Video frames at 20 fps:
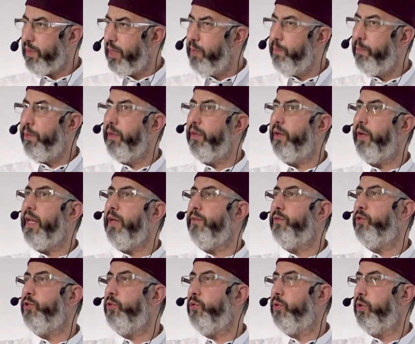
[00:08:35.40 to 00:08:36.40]
Et pendant neuf
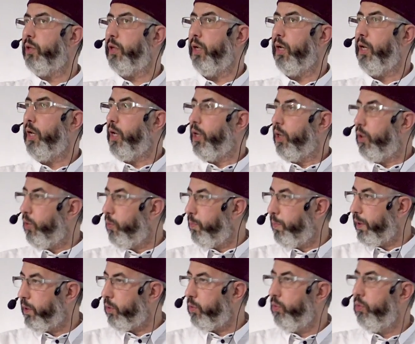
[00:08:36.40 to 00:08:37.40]
jours, le
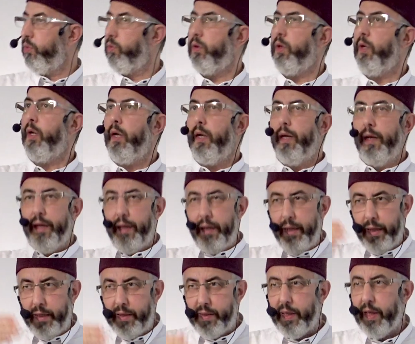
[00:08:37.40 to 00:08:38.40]
bateau,
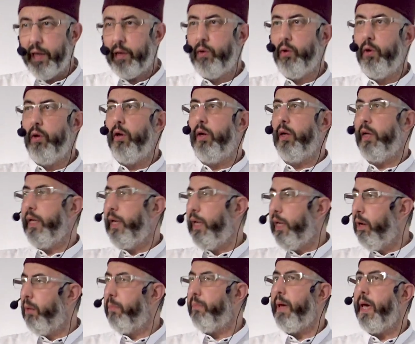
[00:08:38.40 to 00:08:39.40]
il circule, il
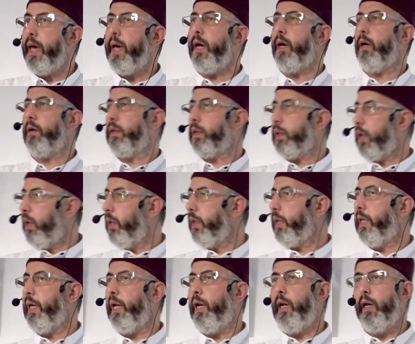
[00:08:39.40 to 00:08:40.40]
est en mer,
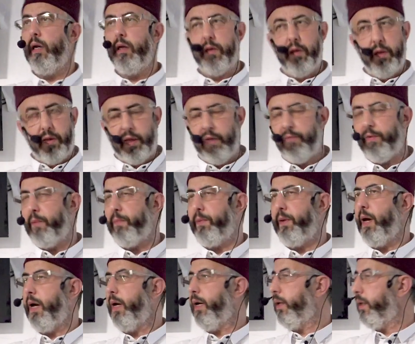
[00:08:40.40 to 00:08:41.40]
tranquille, il ça va
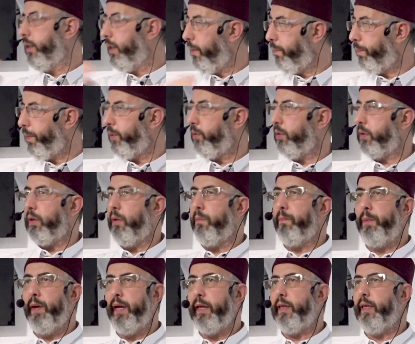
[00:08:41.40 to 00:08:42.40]
bien, il n'y a pas de
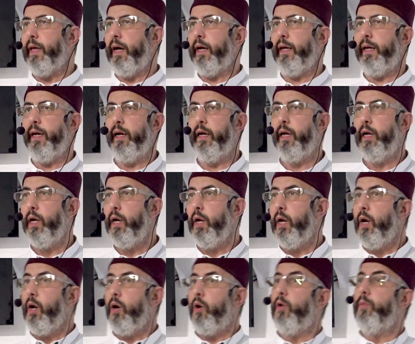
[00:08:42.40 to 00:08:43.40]
tempête, il n'y a rien.
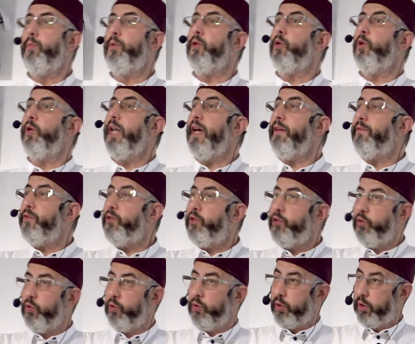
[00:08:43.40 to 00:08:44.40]
Au bout de neuf
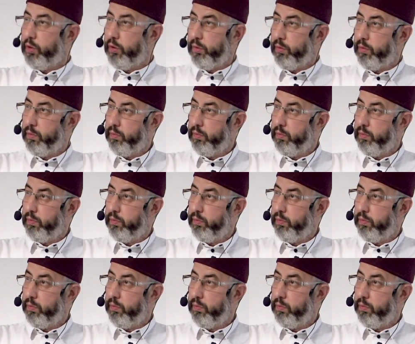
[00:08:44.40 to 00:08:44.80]
jours,